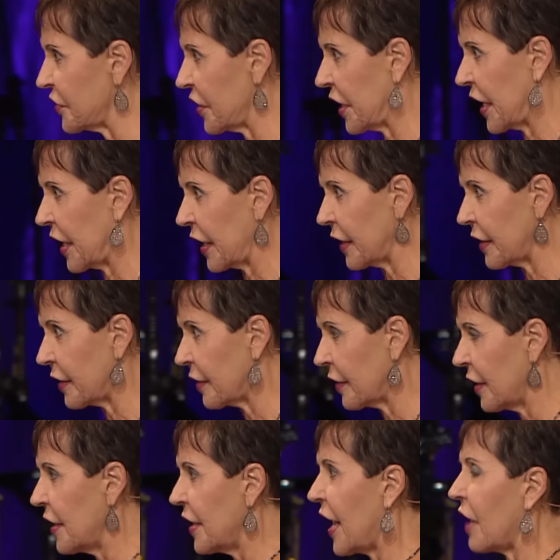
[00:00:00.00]
Er will
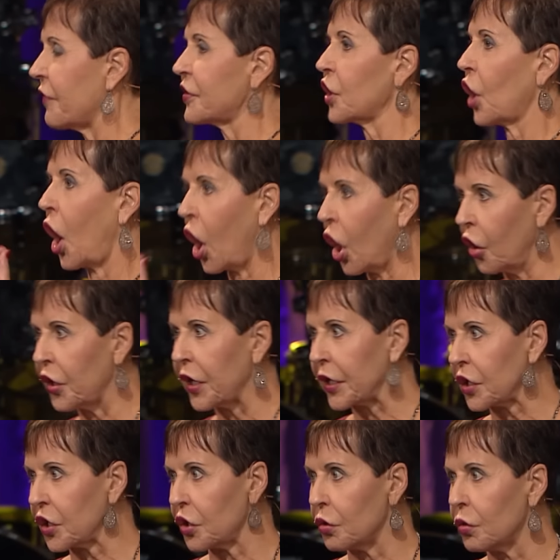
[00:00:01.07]
den Schmerz
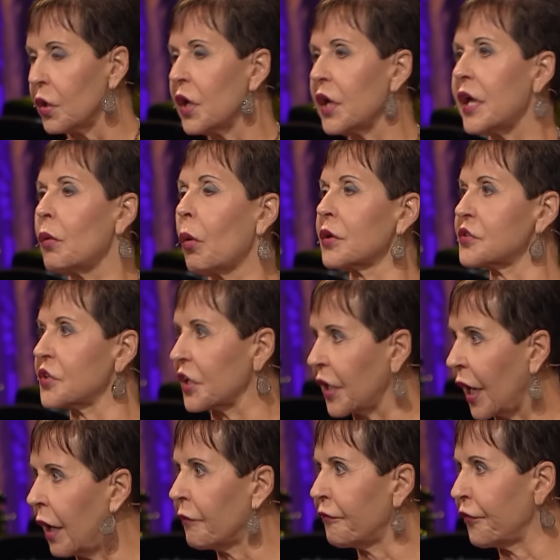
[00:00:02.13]
lindern. Sagt
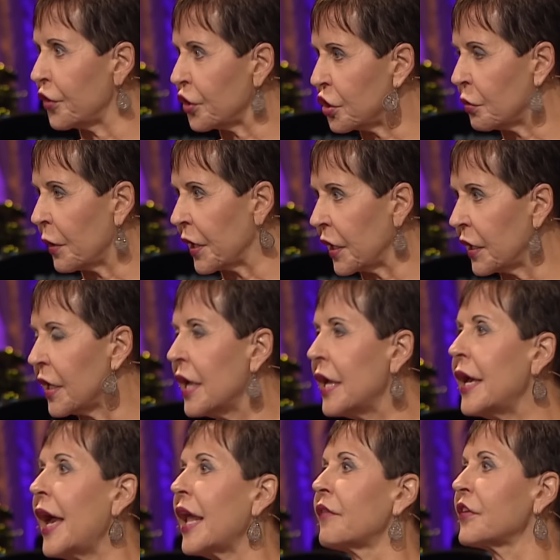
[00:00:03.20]
ihm, was euch
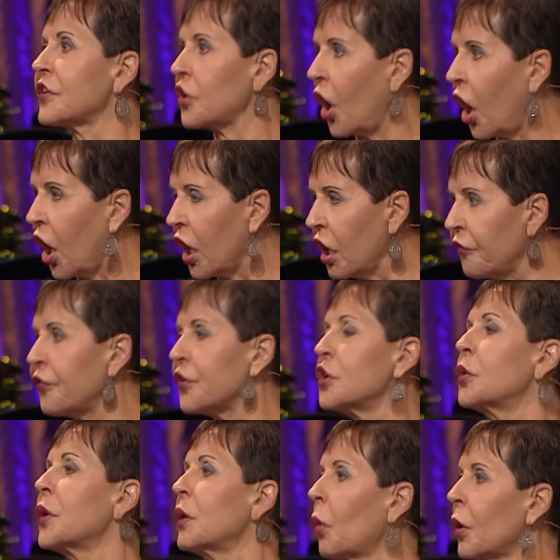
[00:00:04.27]
schwer fällt. Er will
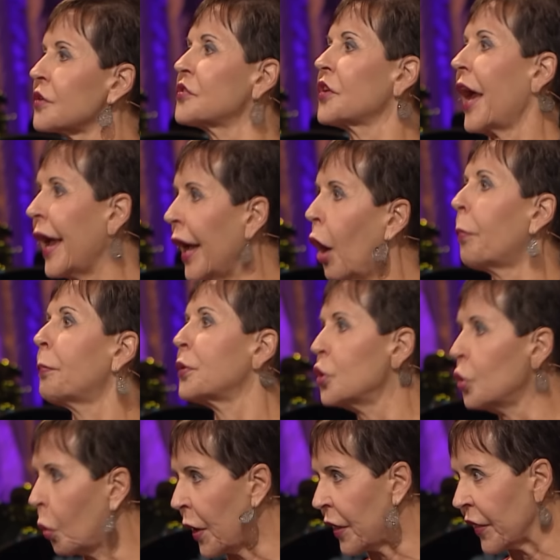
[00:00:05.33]
euch helfen.
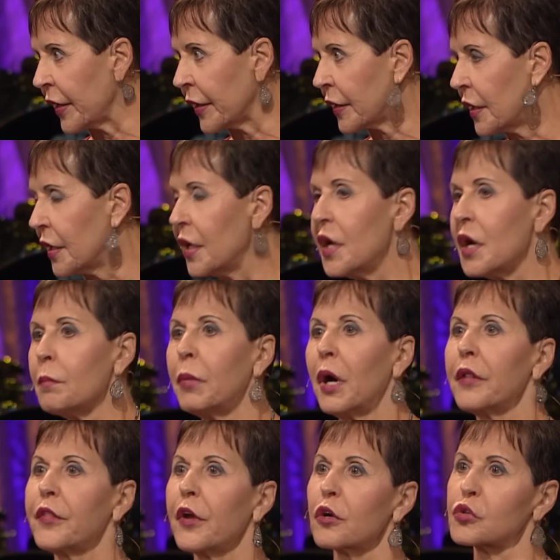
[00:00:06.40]
Aber es gibt ein
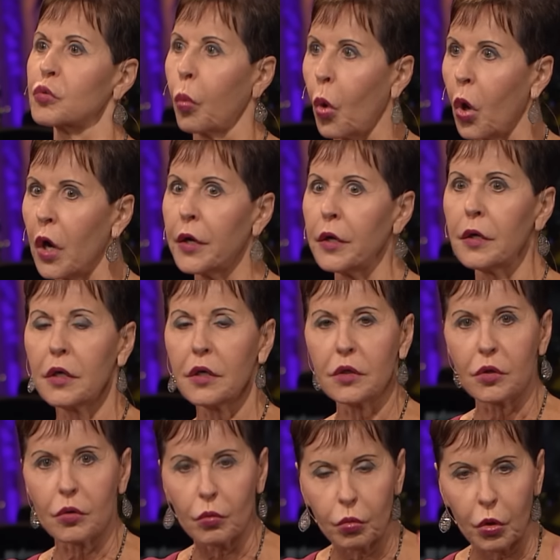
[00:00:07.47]
Prinzip, wenn es
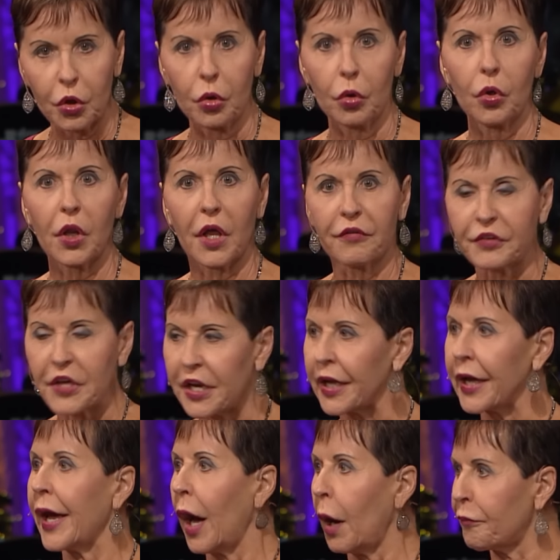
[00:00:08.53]
um Gottes Hilfe
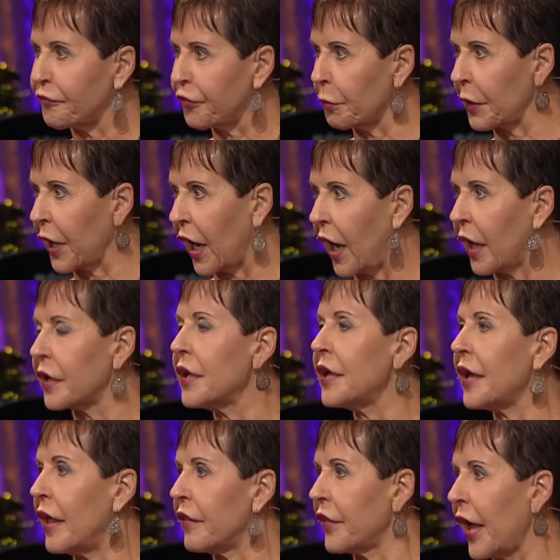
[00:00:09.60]
geht, und zwar, ihr
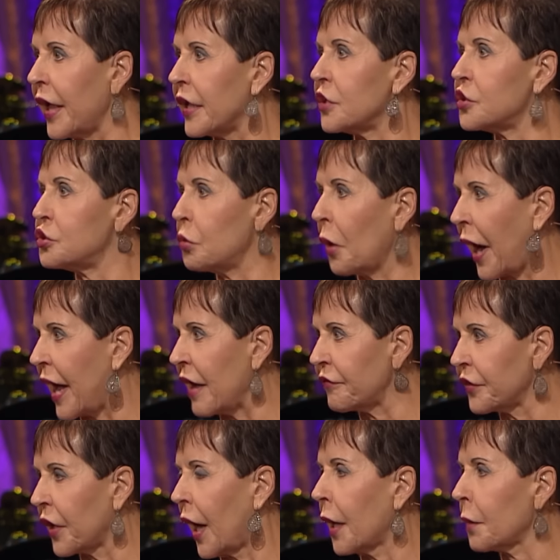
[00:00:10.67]
habt nicht, weil
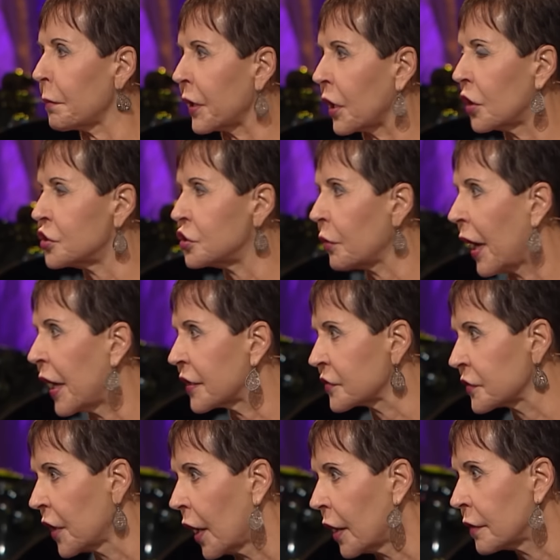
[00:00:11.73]
ihr nicht darum
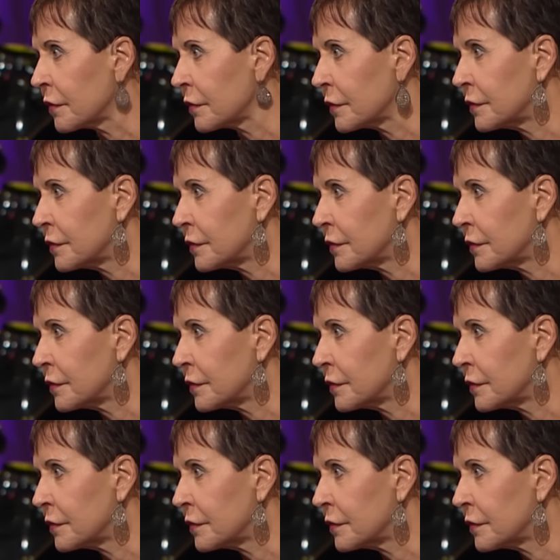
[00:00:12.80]
bittet.